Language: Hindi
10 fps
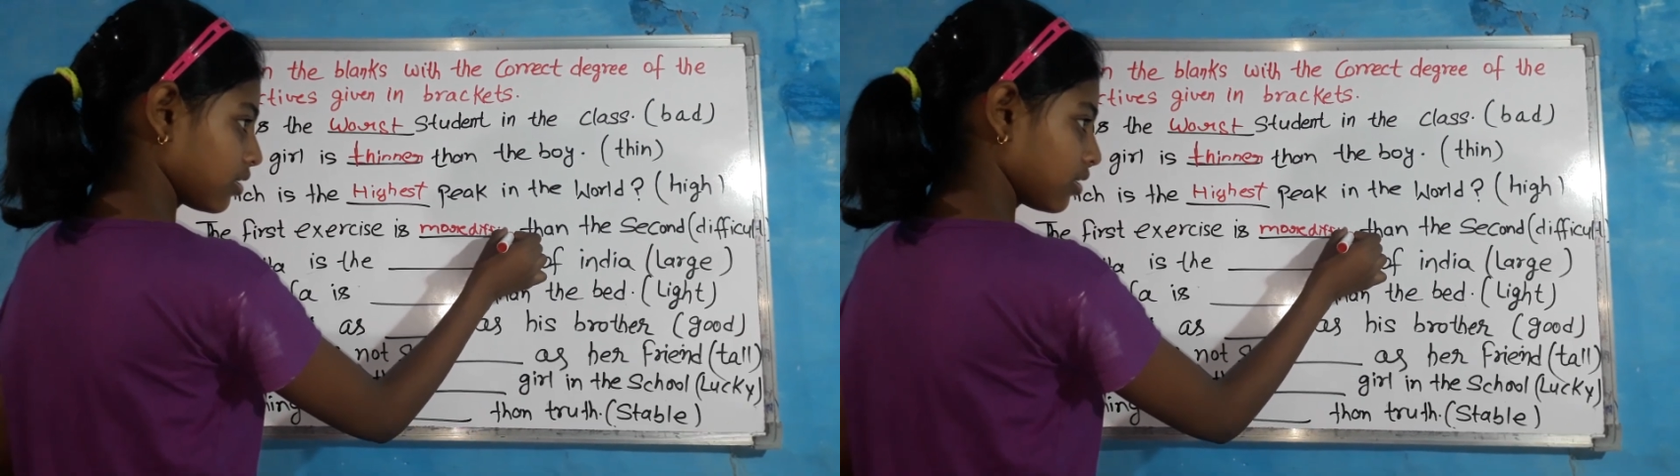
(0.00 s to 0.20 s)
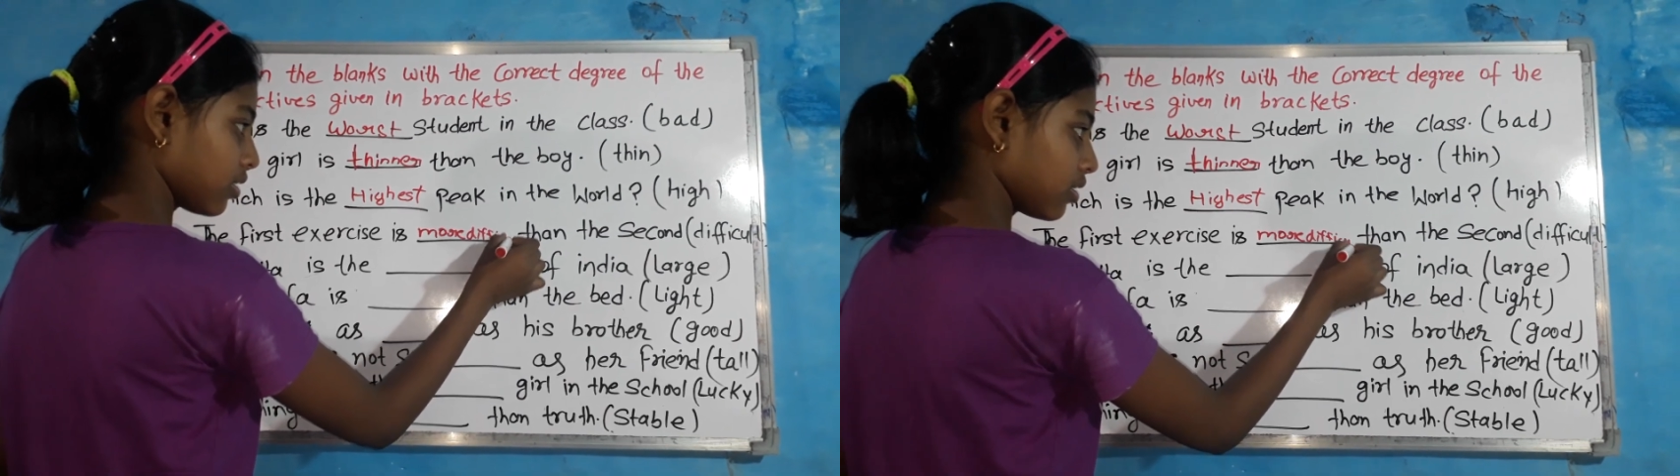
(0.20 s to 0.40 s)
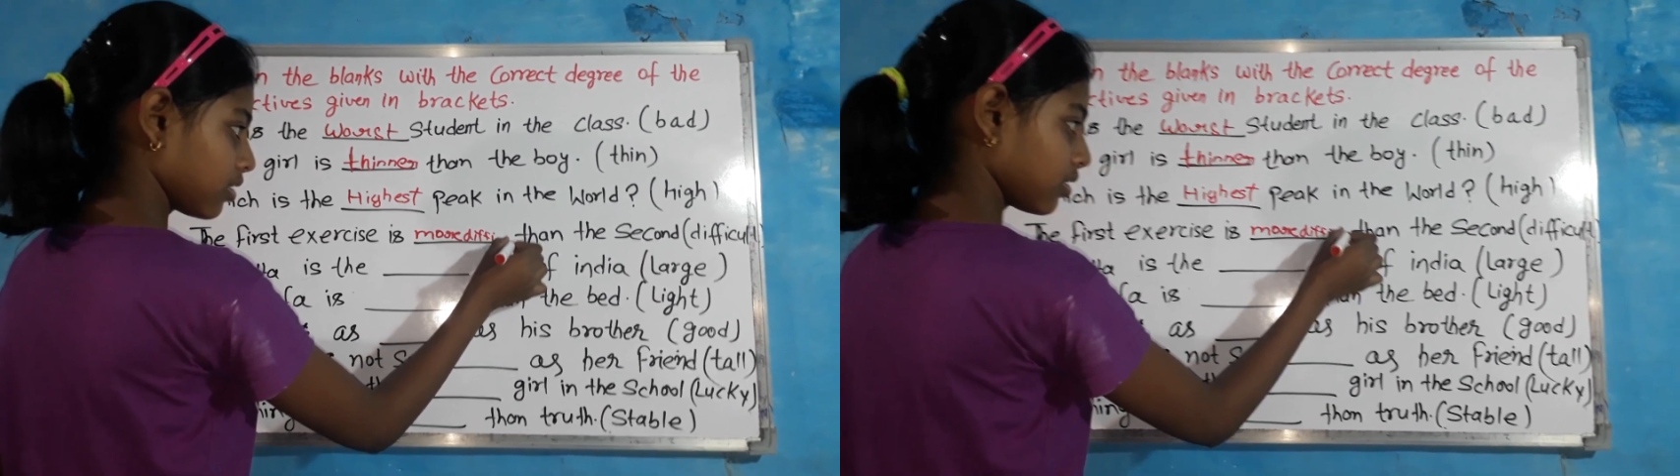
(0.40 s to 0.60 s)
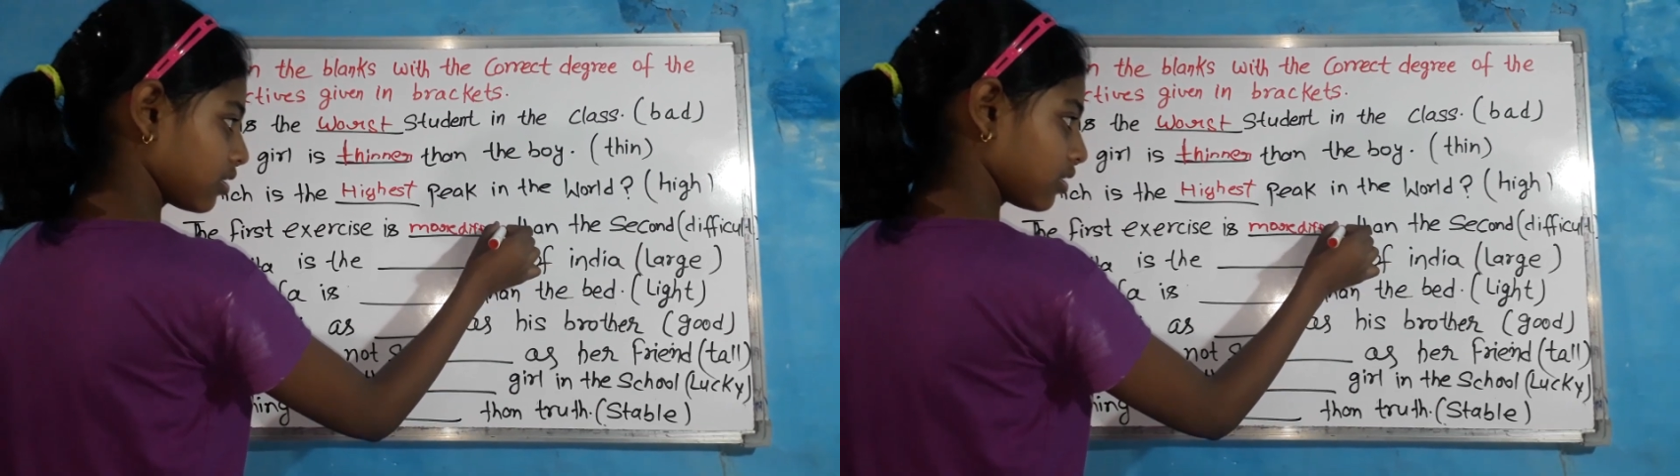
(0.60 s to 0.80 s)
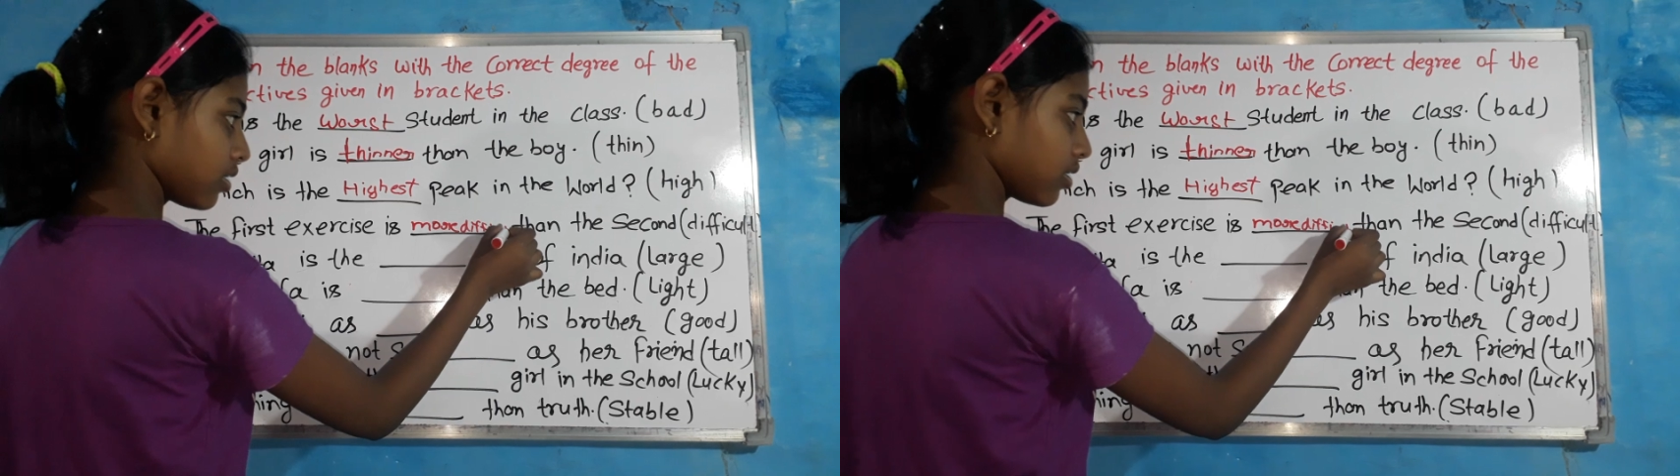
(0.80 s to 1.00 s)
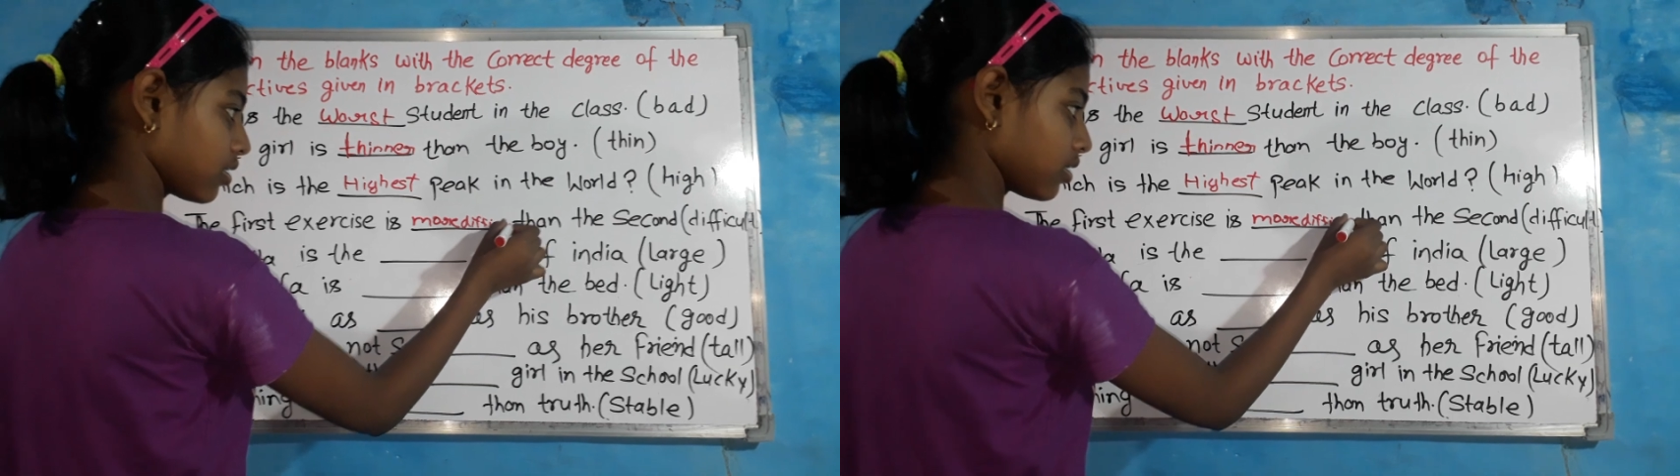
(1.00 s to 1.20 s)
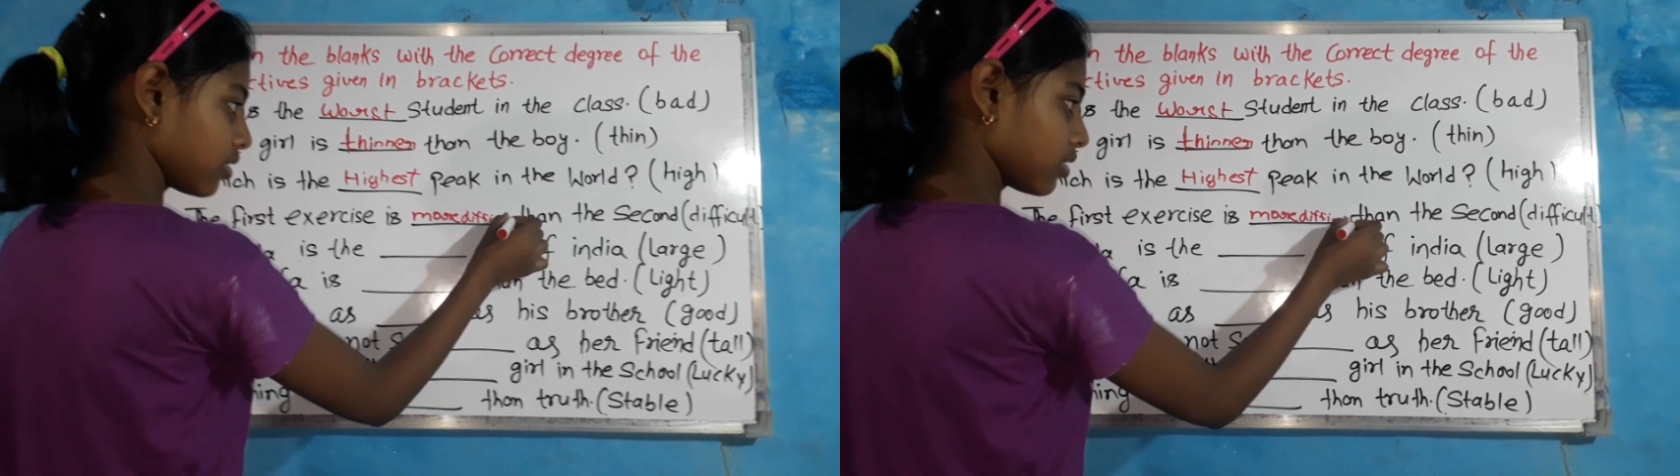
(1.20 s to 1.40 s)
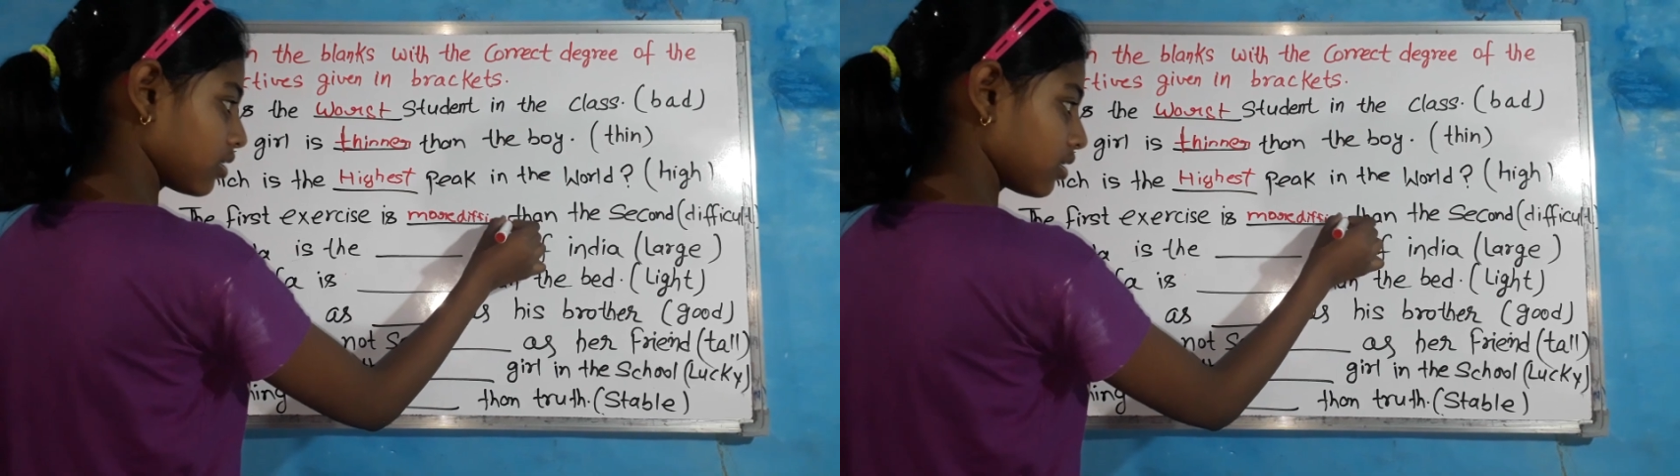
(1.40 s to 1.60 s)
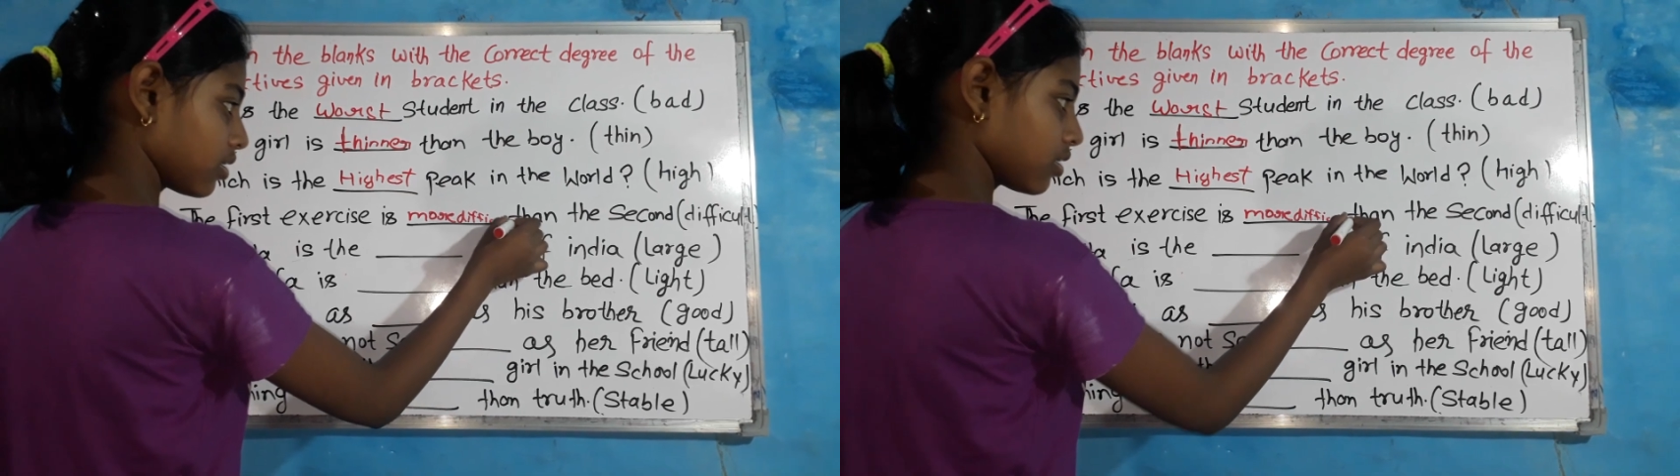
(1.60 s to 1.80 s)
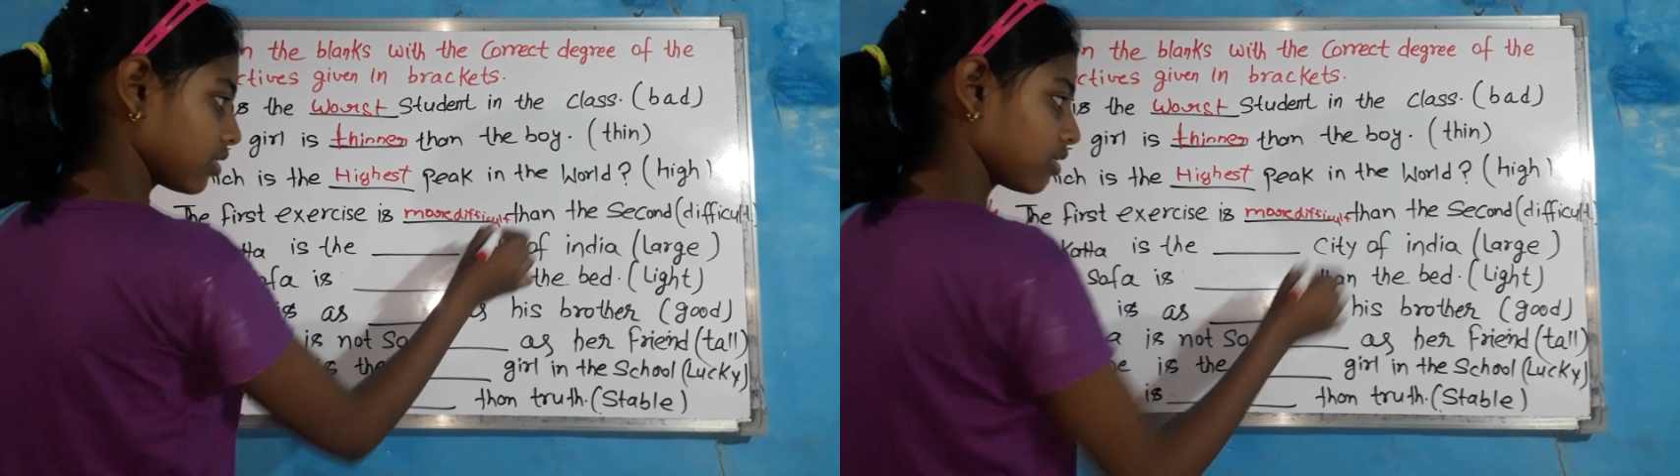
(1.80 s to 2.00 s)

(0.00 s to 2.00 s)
डिफ़िकल्ट थोड़ा मिटार के सही